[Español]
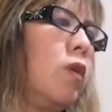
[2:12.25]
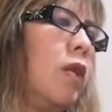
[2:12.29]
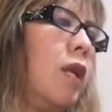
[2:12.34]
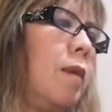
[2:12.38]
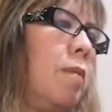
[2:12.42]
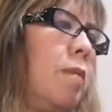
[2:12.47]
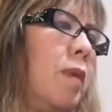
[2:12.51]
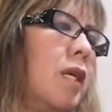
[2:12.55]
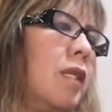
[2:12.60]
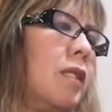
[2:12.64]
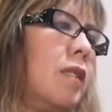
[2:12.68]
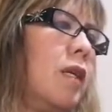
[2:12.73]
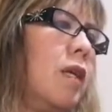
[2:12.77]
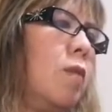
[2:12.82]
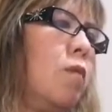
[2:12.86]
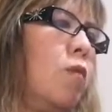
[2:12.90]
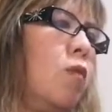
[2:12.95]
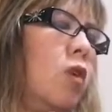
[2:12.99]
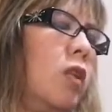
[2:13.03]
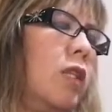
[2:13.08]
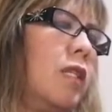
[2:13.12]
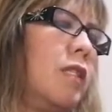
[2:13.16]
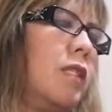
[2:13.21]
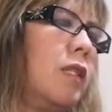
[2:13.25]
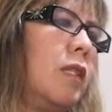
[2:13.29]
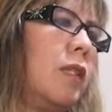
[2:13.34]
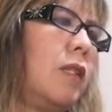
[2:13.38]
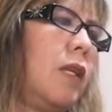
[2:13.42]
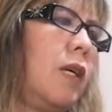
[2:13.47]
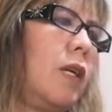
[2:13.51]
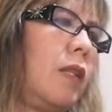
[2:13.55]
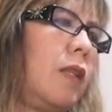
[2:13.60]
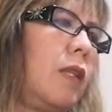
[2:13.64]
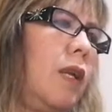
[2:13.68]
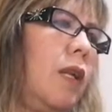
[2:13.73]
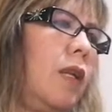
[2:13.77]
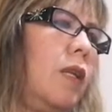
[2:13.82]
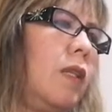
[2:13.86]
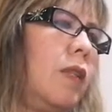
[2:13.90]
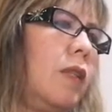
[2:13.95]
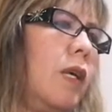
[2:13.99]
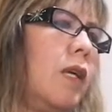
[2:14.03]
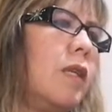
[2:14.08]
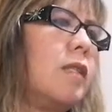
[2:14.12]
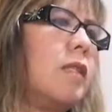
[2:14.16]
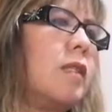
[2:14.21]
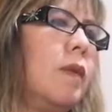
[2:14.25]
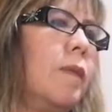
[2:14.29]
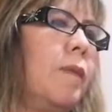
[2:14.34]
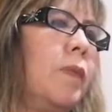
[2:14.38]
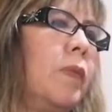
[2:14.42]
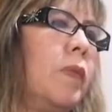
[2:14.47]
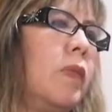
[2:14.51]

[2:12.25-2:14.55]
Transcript: una masa en moldes de tartaletas,